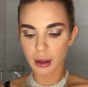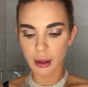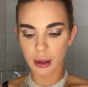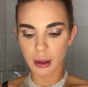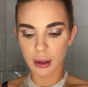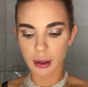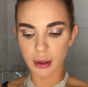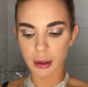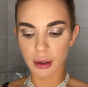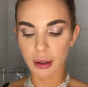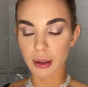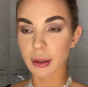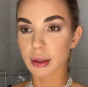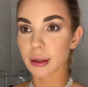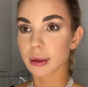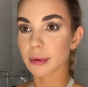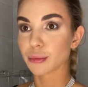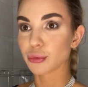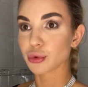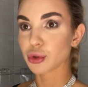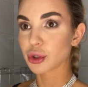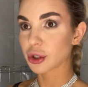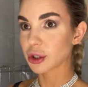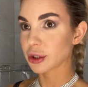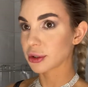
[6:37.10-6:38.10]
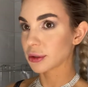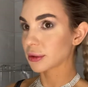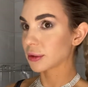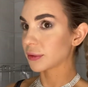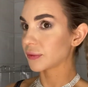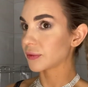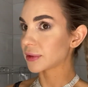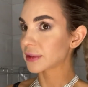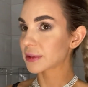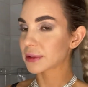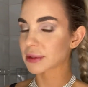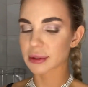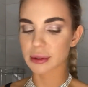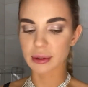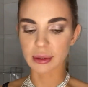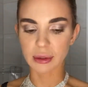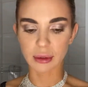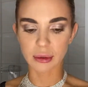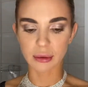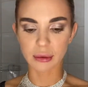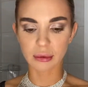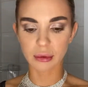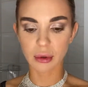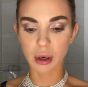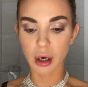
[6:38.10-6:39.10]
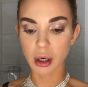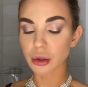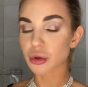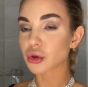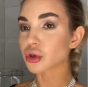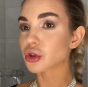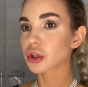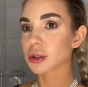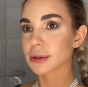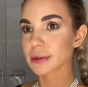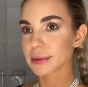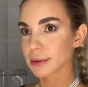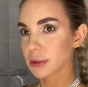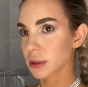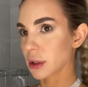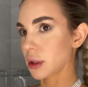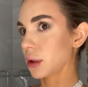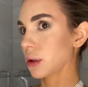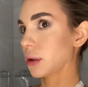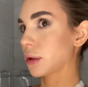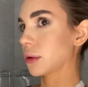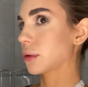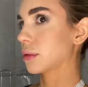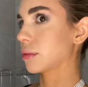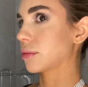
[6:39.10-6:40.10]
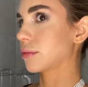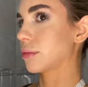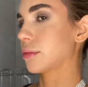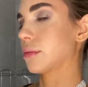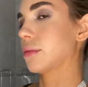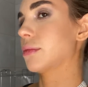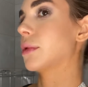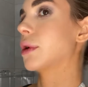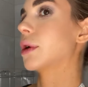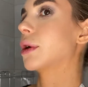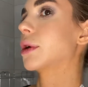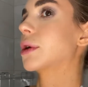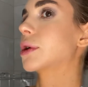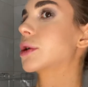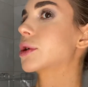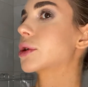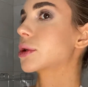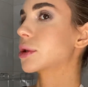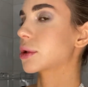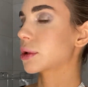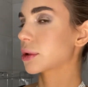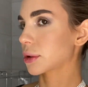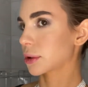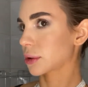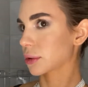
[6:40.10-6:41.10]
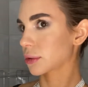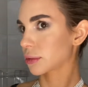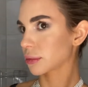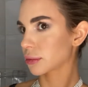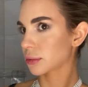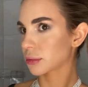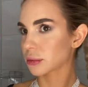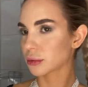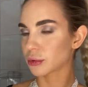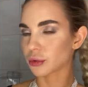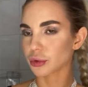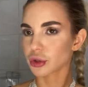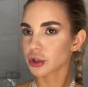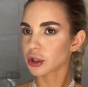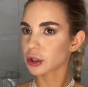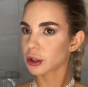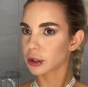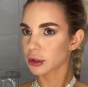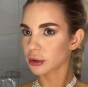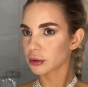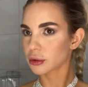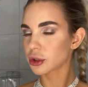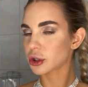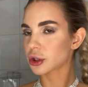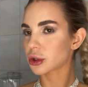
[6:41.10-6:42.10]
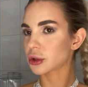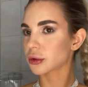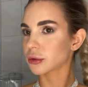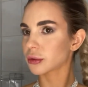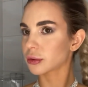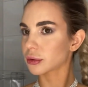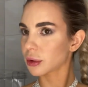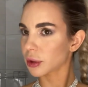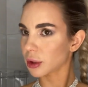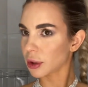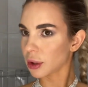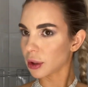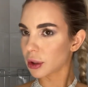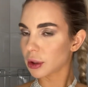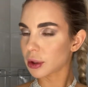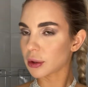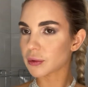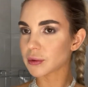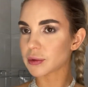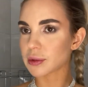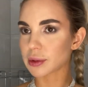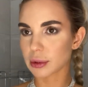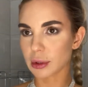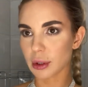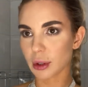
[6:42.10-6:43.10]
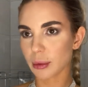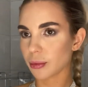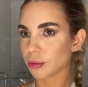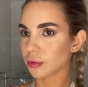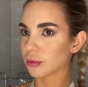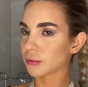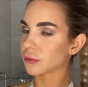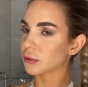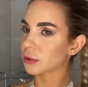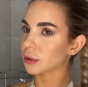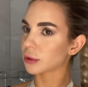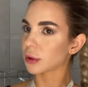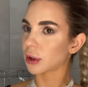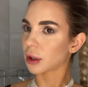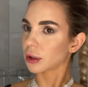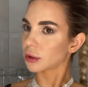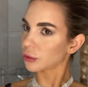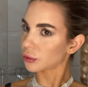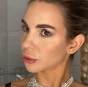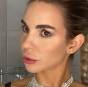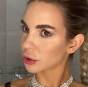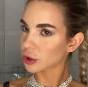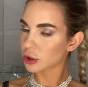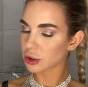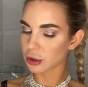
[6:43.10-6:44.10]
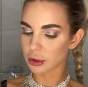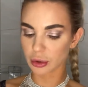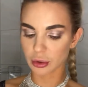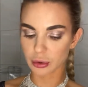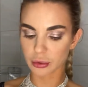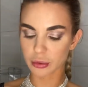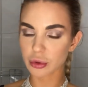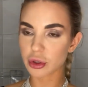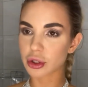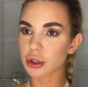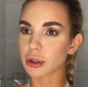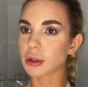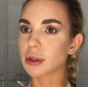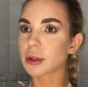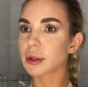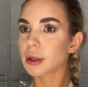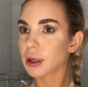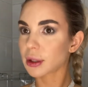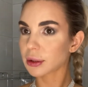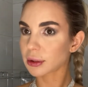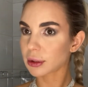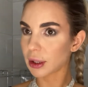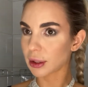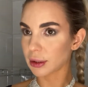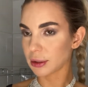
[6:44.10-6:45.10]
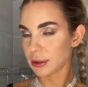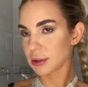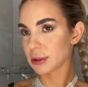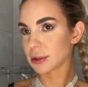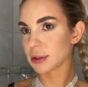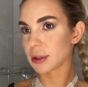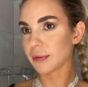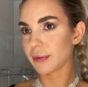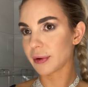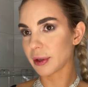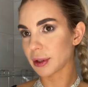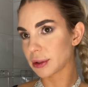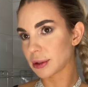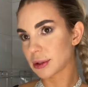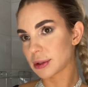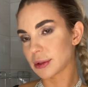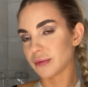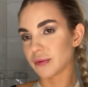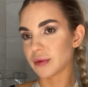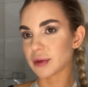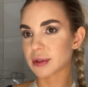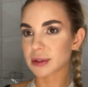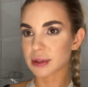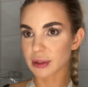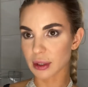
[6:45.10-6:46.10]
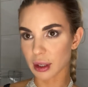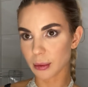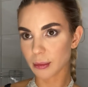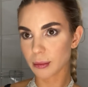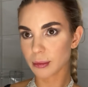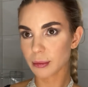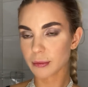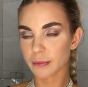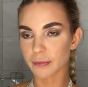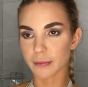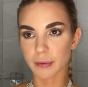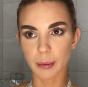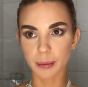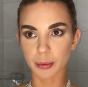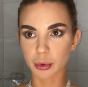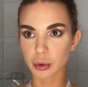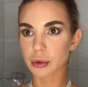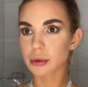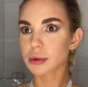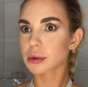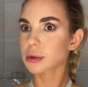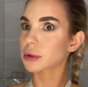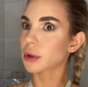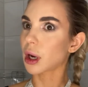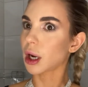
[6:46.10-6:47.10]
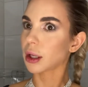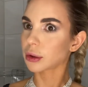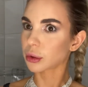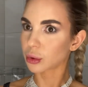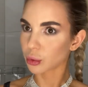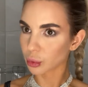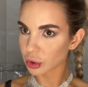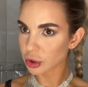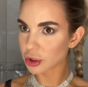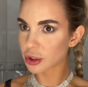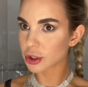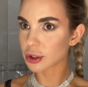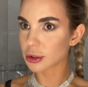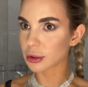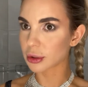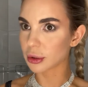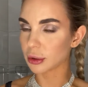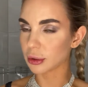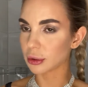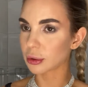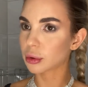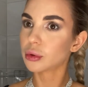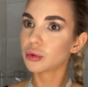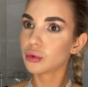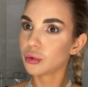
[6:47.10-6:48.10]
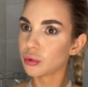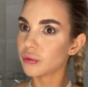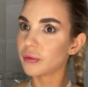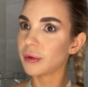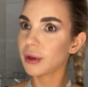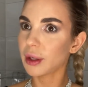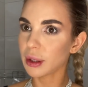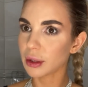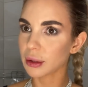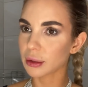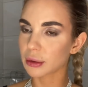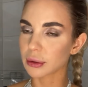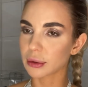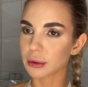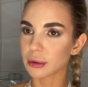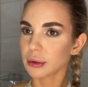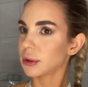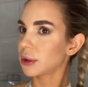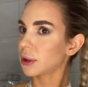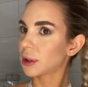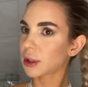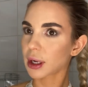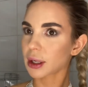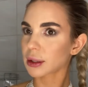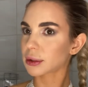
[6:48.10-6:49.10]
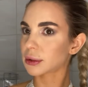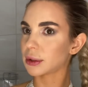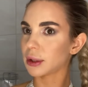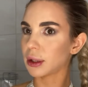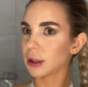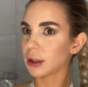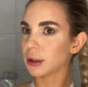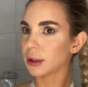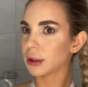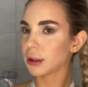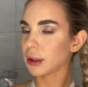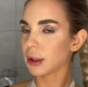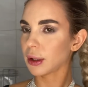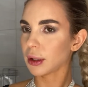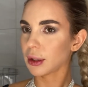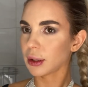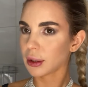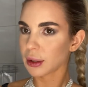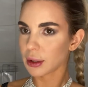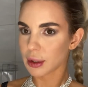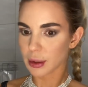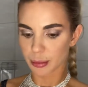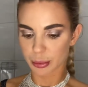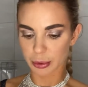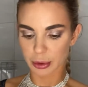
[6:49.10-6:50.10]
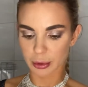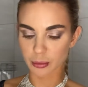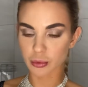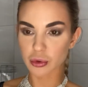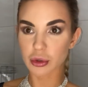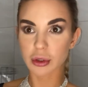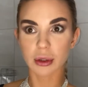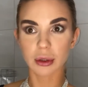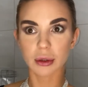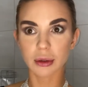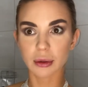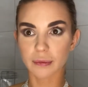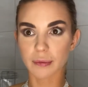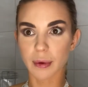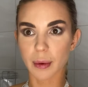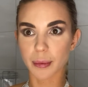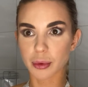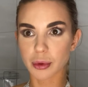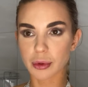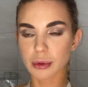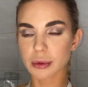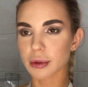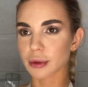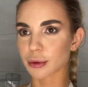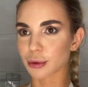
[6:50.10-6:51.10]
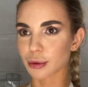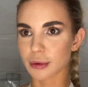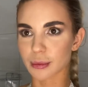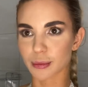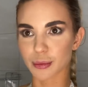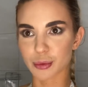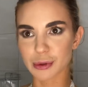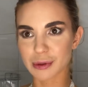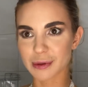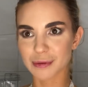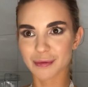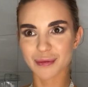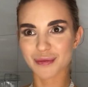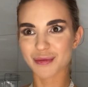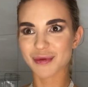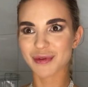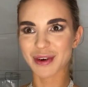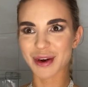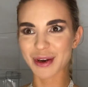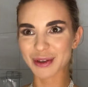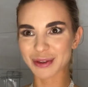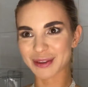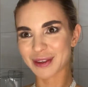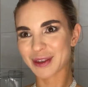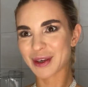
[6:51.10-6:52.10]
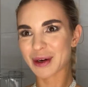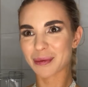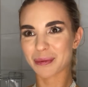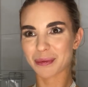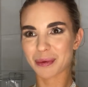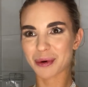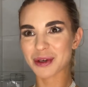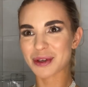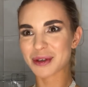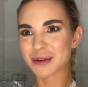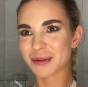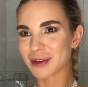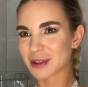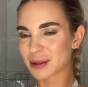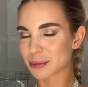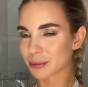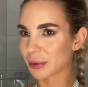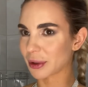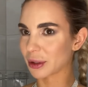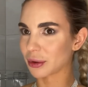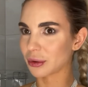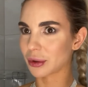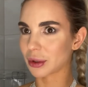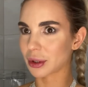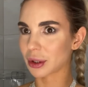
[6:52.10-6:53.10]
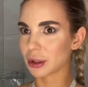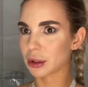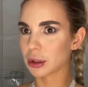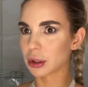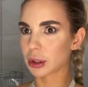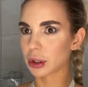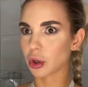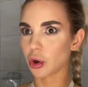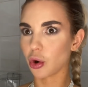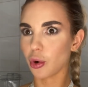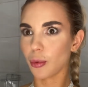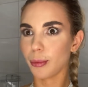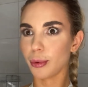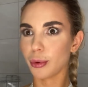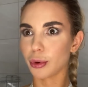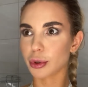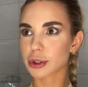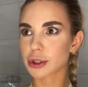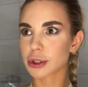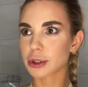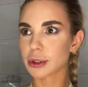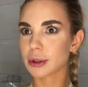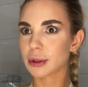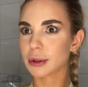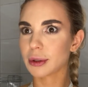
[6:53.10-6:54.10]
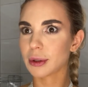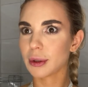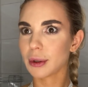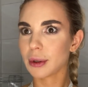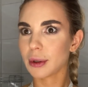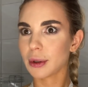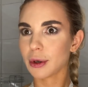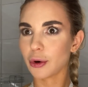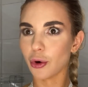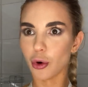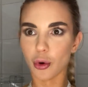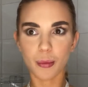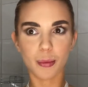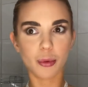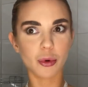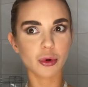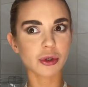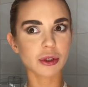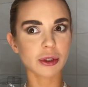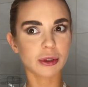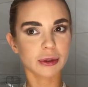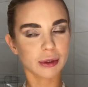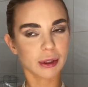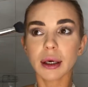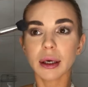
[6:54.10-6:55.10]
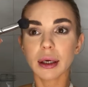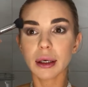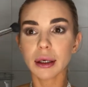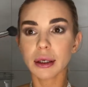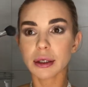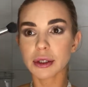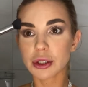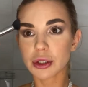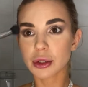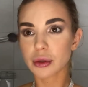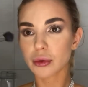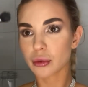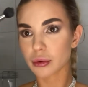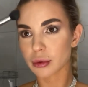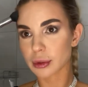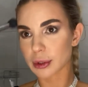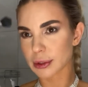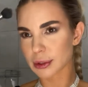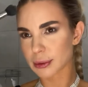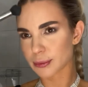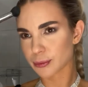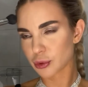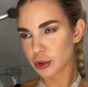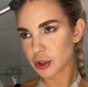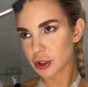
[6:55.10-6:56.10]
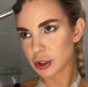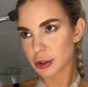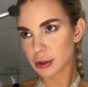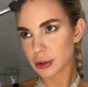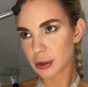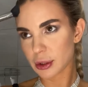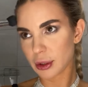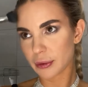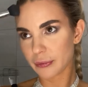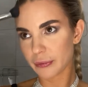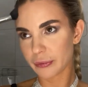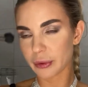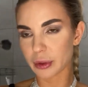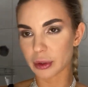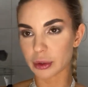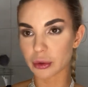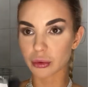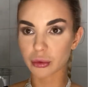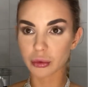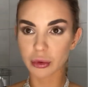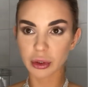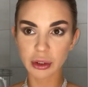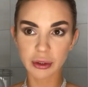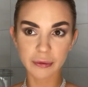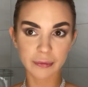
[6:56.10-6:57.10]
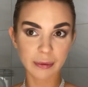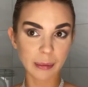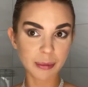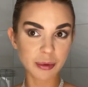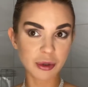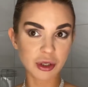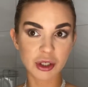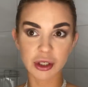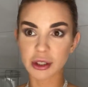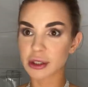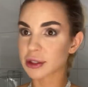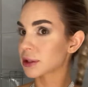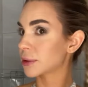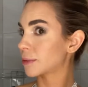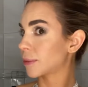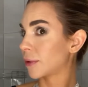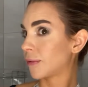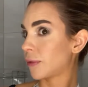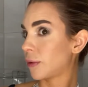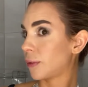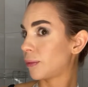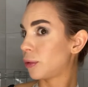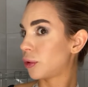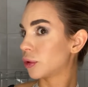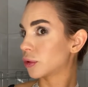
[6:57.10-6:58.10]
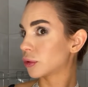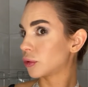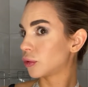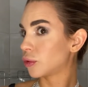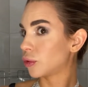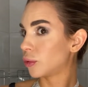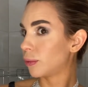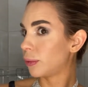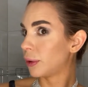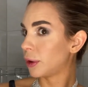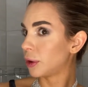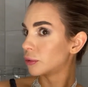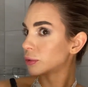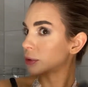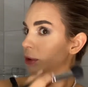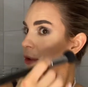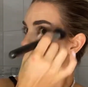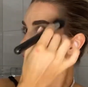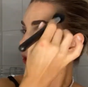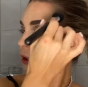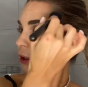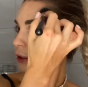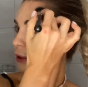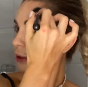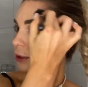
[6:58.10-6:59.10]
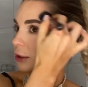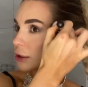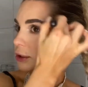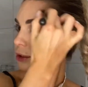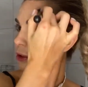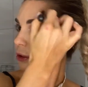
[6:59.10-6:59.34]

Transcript: А, мужчины весы. Хороший знак, мне кажется. Очень хороший, но всегда будет вот это «а точно?», «не точно?». Никогда не задавайте весам вопрос «а точно?», «ты уверен?», никогда. Потому что это вопрос, который просто выбивает у них почву из-под ног. Они такие «о боже!», о боже, так что у нас, мужчины львы? Ну, это вообще самовлюбленные ублюдки, конечно.